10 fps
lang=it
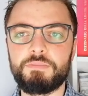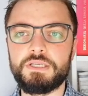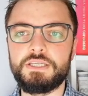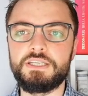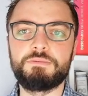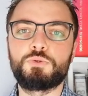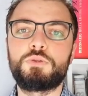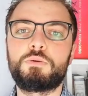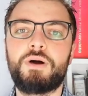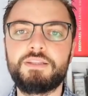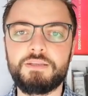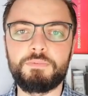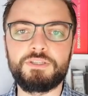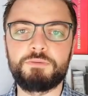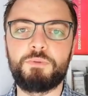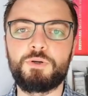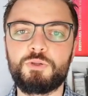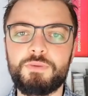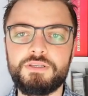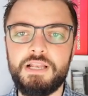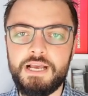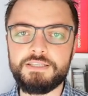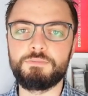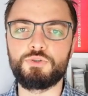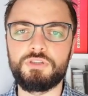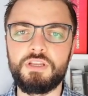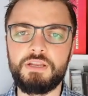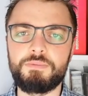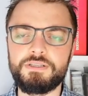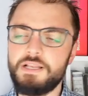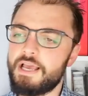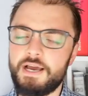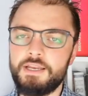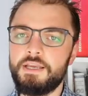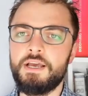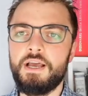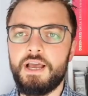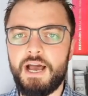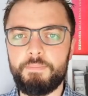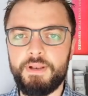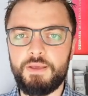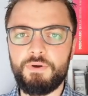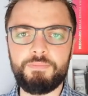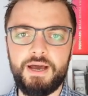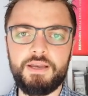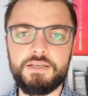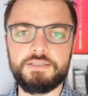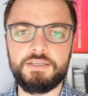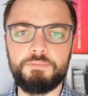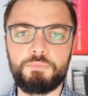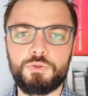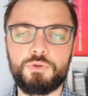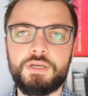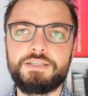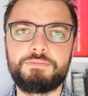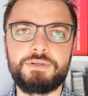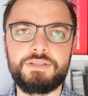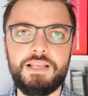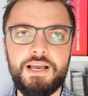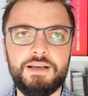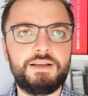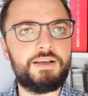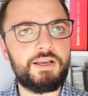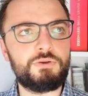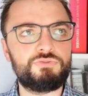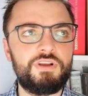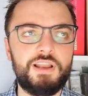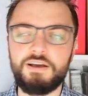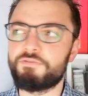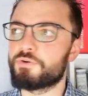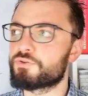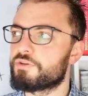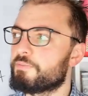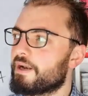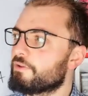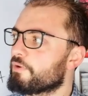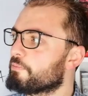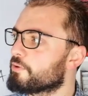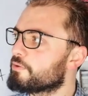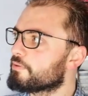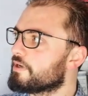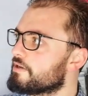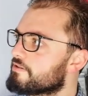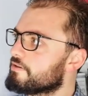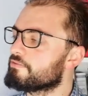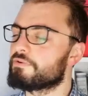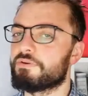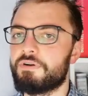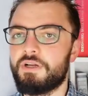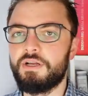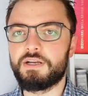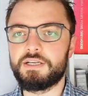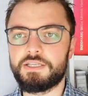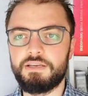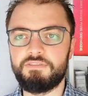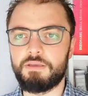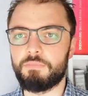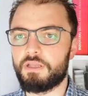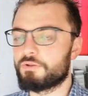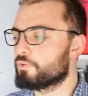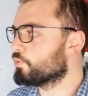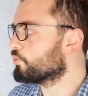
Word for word: in Brasile, siamo tutti quanti il passaporto brasiliano, siamo cittadini brasiliani, a me lingua mare è portoghese brasiliano. Ecco, e cosa là, forse parlando del portoghese, uno che viene in mente un